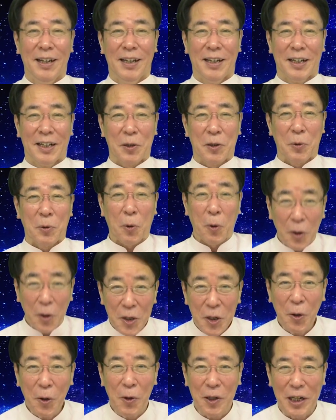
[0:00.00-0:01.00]
高
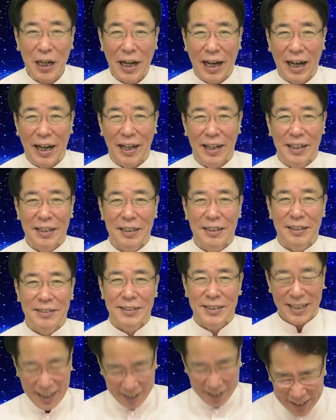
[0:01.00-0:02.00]
評価
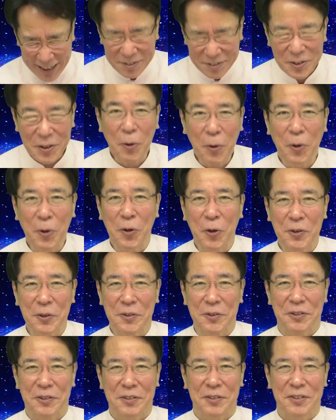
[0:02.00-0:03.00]
チャンネル登録
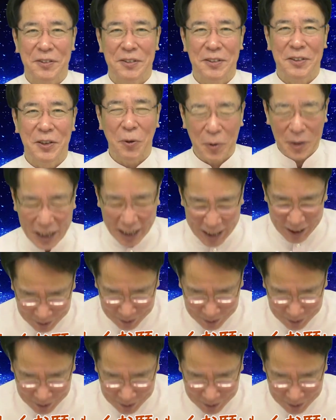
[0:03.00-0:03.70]
どうかよろし